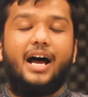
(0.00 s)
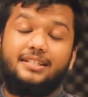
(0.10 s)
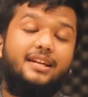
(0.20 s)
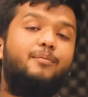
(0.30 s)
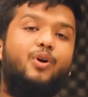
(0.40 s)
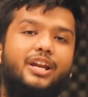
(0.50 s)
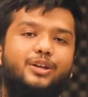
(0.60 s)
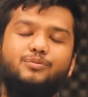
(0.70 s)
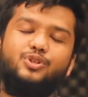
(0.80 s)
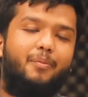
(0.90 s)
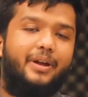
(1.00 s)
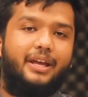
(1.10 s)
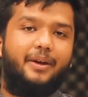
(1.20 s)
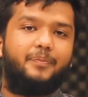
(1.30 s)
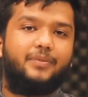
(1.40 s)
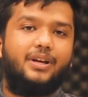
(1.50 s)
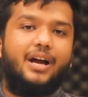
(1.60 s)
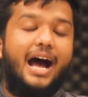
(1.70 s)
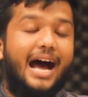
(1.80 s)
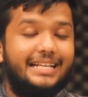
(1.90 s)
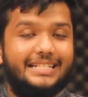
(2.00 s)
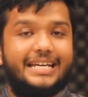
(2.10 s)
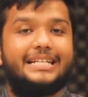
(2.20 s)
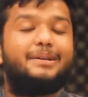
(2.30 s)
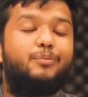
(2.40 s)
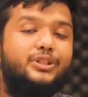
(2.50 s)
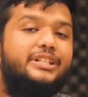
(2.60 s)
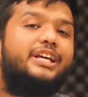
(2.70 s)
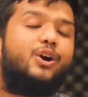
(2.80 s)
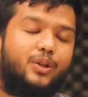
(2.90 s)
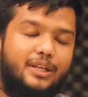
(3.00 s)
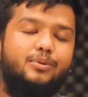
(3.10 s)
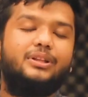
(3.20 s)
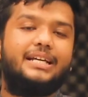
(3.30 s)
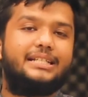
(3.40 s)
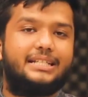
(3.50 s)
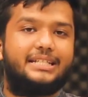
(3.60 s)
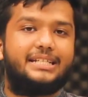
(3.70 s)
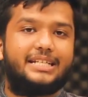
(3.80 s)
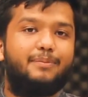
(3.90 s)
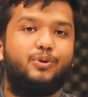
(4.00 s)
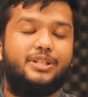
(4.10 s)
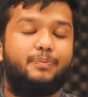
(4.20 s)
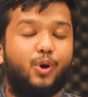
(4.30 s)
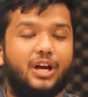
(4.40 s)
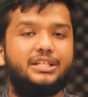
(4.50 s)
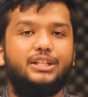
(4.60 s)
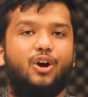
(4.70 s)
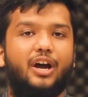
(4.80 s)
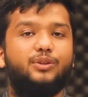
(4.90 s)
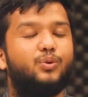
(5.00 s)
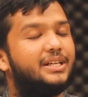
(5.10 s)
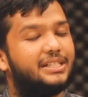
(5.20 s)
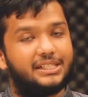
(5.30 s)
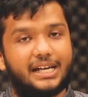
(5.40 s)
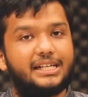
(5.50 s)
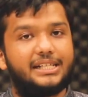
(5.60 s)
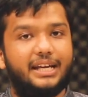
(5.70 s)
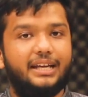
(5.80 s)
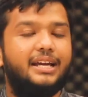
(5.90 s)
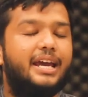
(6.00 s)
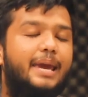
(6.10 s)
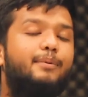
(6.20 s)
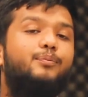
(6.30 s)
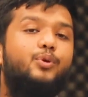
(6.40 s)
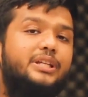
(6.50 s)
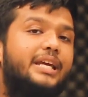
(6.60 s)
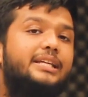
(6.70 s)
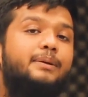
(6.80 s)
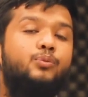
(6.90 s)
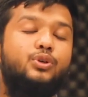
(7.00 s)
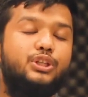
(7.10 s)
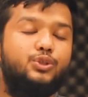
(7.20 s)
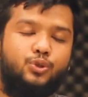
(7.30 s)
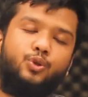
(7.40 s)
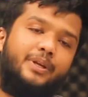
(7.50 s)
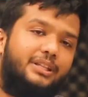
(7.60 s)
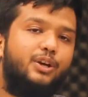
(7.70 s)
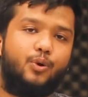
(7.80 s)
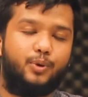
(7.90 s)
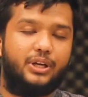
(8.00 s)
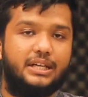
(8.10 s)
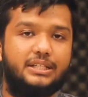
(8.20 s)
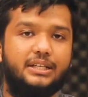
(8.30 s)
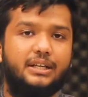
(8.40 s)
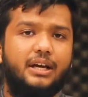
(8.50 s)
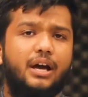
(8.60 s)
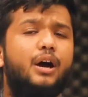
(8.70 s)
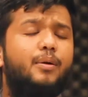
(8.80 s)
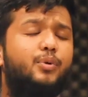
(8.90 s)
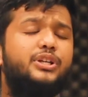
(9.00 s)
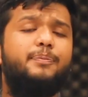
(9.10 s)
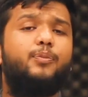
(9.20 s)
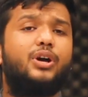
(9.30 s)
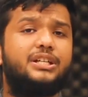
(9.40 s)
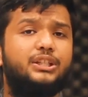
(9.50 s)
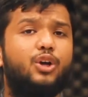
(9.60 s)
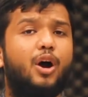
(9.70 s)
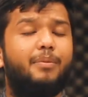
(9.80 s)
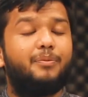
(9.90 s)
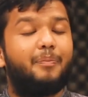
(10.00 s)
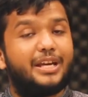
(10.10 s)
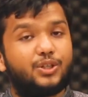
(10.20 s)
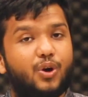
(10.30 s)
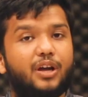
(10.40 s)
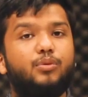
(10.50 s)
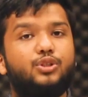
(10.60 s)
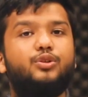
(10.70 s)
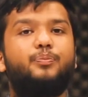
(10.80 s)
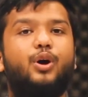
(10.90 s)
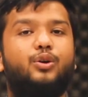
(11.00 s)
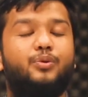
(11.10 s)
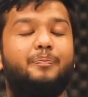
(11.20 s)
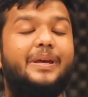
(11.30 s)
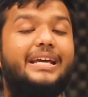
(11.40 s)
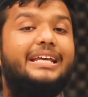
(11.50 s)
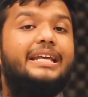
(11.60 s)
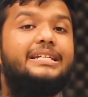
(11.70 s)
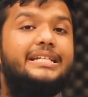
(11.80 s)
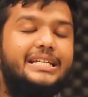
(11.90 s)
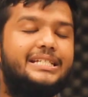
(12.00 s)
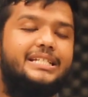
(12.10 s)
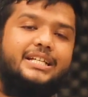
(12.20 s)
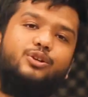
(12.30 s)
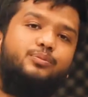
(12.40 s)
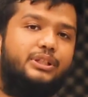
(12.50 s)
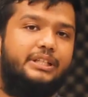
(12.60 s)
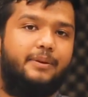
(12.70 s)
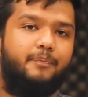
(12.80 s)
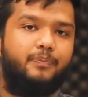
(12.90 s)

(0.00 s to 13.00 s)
আসসালামু আলাইকুম সবাইকে আজকে যে বইটি নিয়ে কথা বলতে এসেছি সেই বইটি প্রকাশিত হয় দু সালে এবং বইটি একটি মুক্তিযুদ্ধ ভিত্তিক উপন্যাস বইটি প্রকাশিত হবার বেশ কয়েক বছর পরও বিক্রির শীর্ষে ছিল বইটি